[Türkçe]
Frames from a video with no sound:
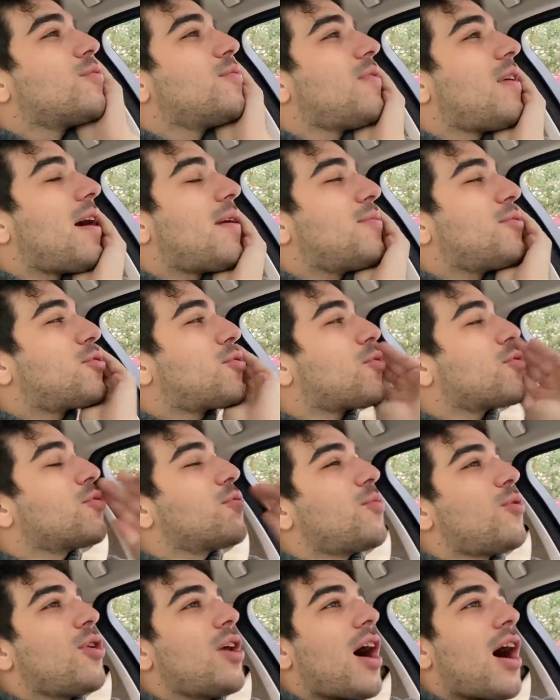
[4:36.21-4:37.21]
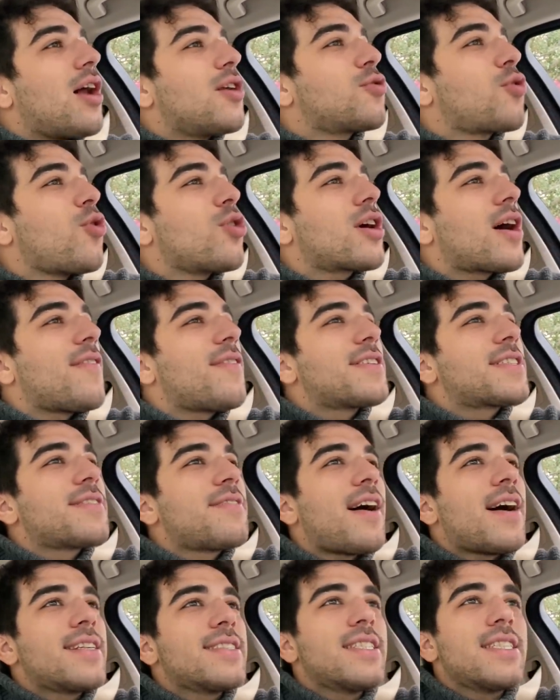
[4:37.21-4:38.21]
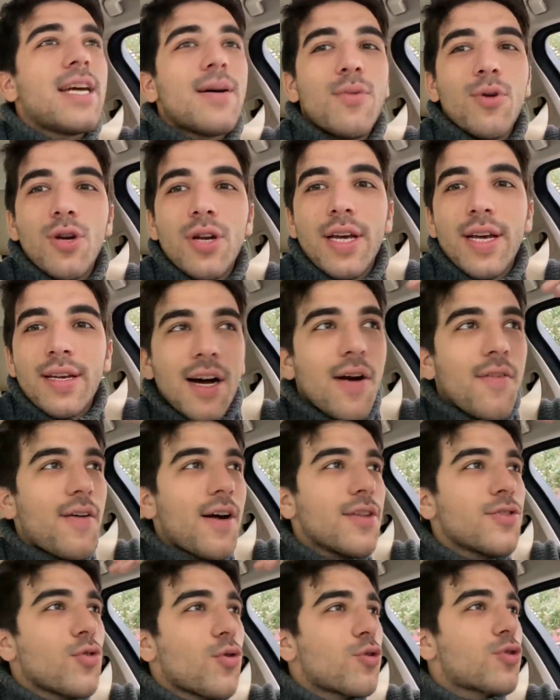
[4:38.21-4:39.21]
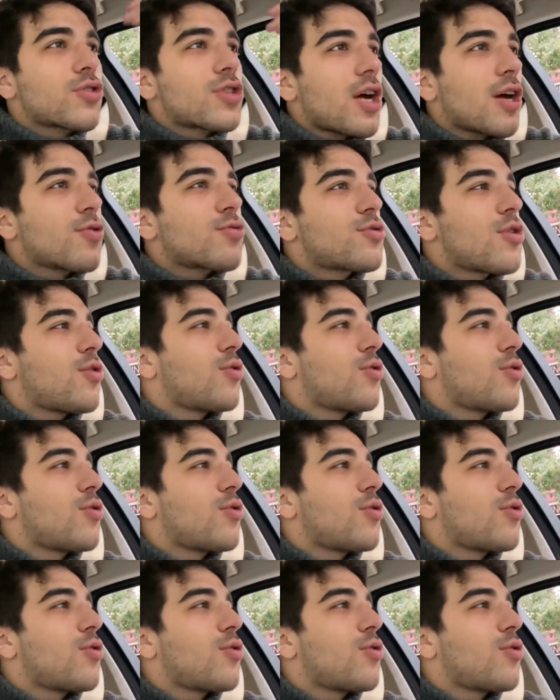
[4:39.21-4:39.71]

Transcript: vermiş olduğu böyle alkol kafası vardır ya böyle. Kafan doğuştan güzel